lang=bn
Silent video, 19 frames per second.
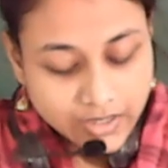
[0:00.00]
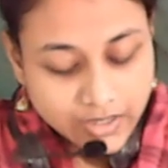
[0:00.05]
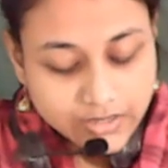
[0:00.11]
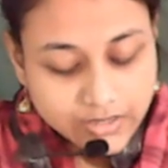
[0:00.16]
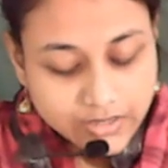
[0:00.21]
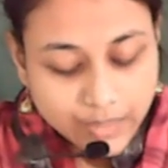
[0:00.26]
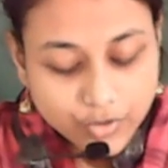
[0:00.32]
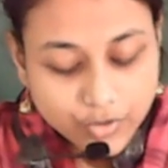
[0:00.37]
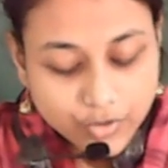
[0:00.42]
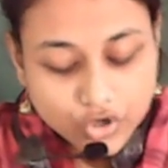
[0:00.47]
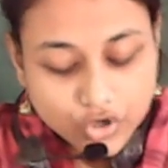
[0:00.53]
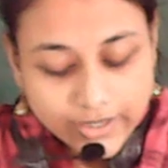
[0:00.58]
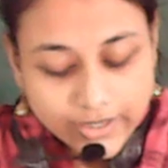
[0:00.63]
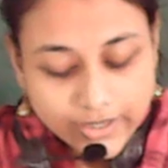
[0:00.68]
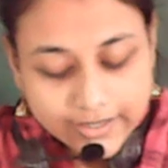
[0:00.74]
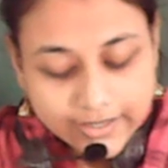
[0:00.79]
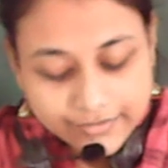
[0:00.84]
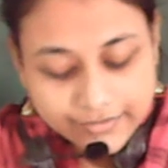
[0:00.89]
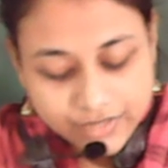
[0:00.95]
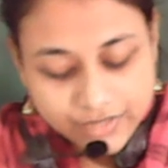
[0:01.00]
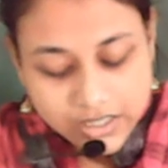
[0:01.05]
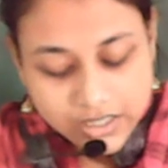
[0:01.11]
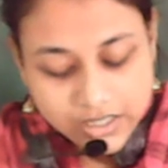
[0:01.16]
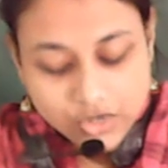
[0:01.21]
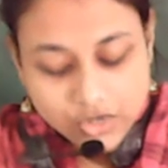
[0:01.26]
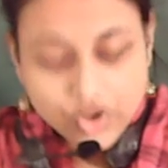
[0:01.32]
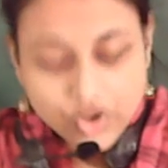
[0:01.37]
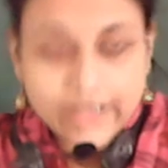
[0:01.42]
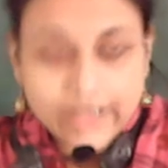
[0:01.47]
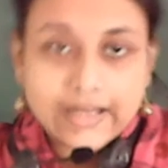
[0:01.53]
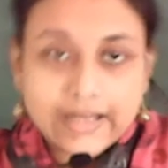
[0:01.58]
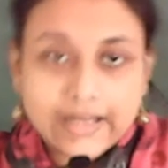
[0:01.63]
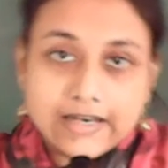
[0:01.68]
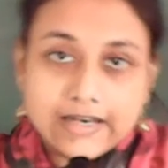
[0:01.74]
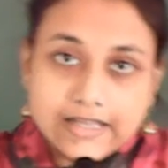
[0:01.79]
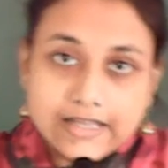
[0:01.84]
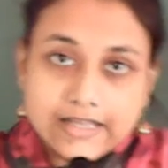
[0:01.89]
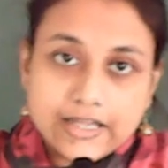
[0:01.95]
তারপর রয়কার রে লয়কার
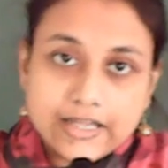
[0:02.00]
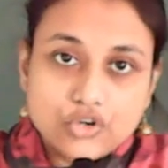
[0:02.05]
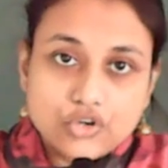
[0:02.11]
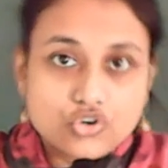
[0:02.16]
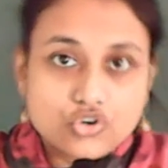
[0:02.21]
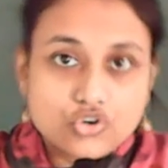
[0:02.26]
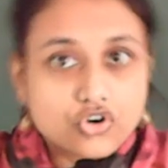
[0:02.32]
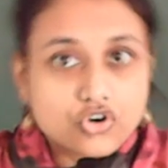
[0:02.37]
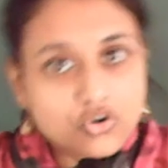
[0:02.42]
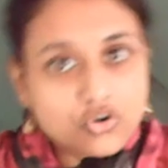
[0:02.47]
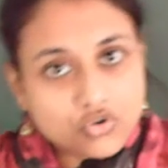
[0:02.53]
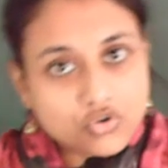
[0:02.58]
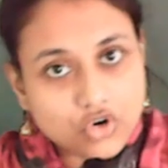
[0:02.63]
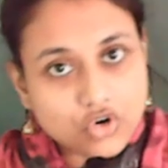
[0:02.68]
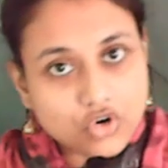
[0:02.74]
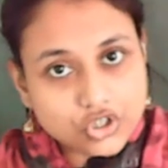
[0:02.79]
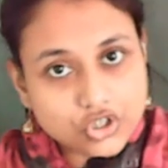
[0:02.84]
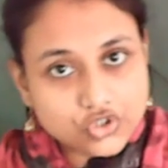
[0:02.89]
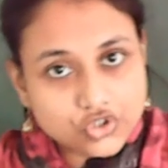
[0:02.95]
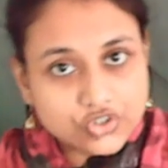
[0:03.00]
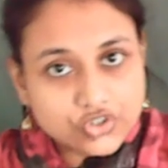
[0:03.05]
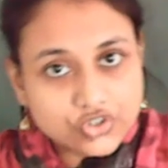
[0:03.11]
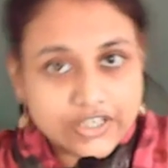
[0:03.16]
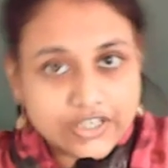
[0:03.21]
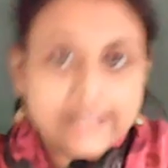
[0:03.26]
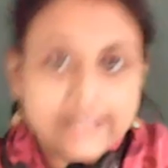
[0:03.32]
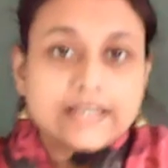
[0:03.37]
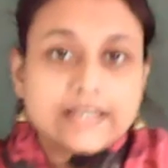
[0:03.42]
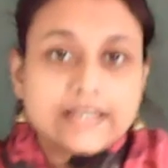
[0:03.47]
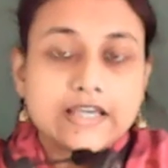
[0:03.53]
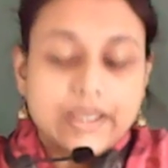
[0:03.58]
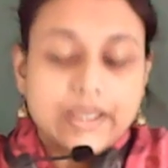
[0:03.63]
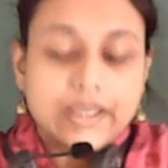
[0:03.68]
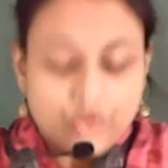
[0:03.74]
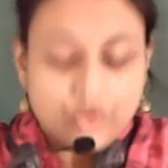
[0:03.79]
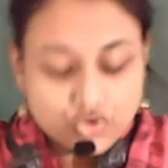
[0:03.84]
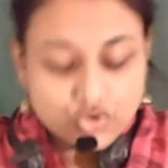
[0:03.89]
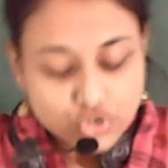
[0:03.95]
লে এগুলোরও কোনো অর্থ নেই
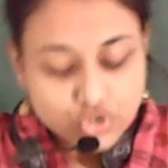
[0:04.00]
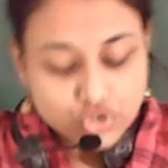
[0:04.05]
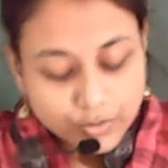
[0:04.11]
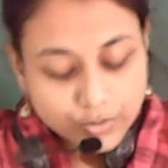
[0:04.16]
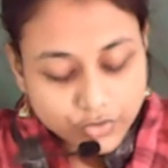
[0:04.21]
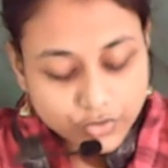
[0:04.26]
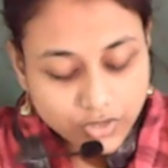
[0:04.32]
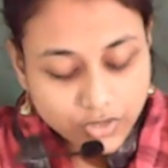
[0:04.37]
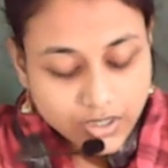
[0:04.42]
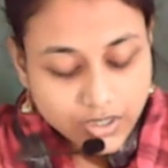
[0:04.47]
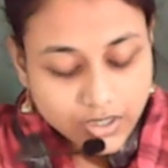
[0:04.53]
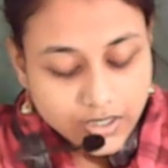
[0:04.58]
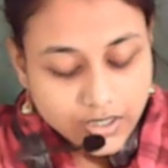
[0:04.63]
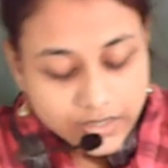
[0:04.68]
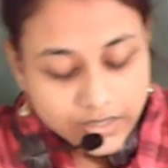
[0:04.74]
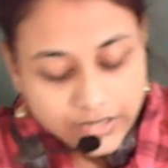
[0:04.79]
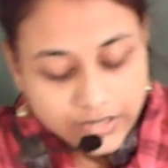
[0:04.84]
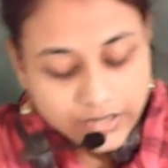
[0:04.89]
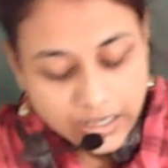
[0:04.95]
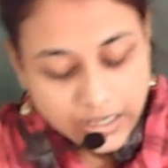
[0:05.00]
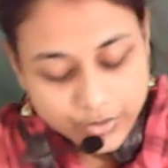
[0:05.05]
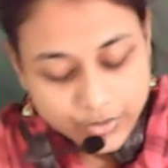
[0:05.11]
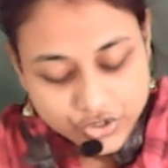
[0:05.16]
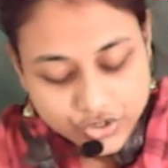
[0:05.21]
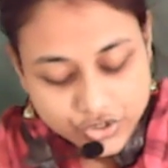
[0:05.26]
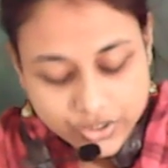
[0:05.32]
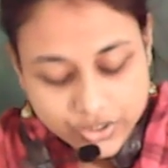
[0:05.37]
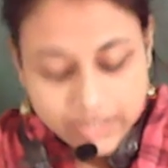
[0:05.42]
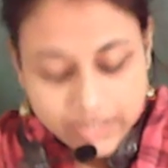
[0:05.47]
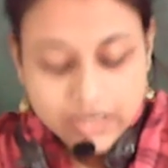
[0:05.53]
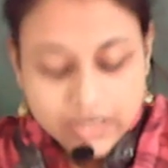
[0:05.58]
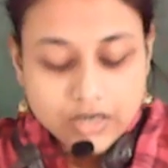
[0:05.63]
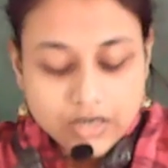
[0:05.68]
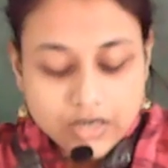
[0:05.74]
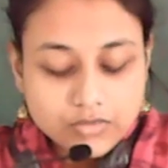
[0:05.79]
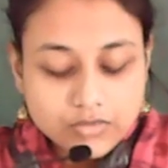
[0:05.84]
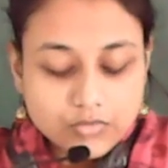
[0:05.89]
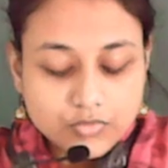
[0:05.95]
এগুলো শব্দ নয় তারবস্য একার
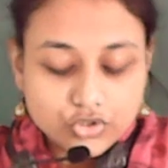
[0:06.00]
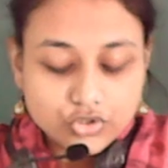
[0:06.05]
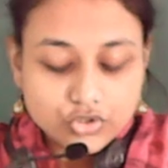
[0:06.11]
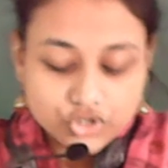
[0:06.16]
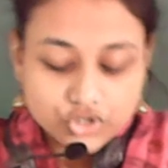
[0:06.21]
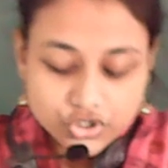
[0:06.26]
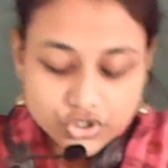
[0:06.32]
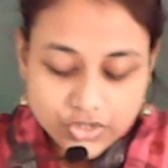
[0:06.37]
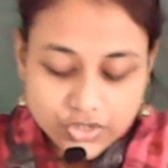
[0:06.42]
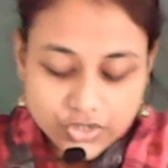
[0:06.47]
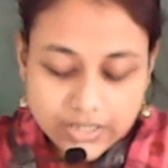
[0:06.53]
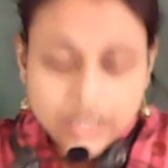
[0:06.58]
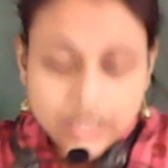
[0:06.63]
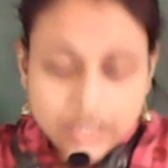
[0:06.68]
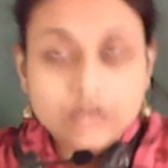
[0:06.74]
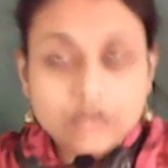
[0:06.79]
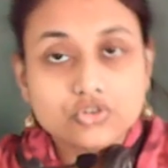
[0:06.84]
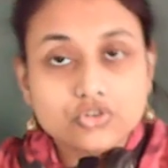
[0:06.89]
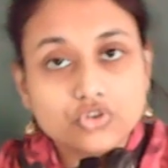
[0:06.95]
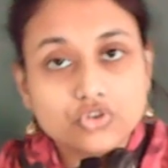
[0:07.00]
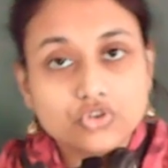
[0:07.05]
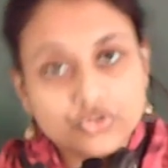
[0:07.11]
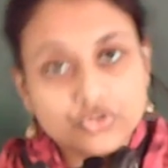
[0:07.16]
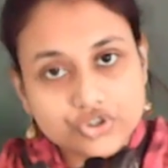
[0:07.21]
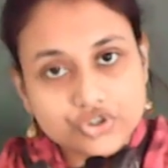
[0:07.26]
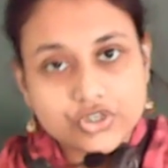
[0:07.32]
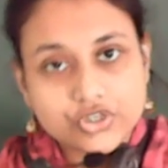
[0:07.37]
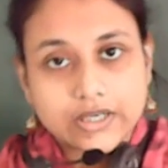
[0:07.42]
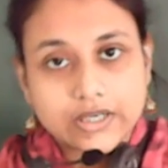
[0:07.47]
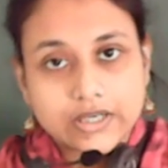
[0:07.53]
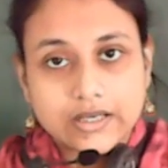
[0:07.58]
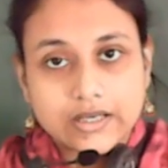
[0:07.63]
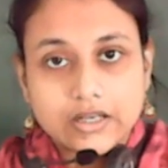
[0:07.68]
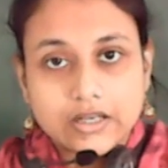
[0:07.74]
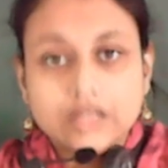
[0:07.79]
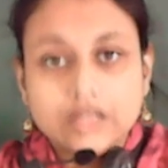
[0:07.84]
মধ্যনশ একার দন্তস্য একার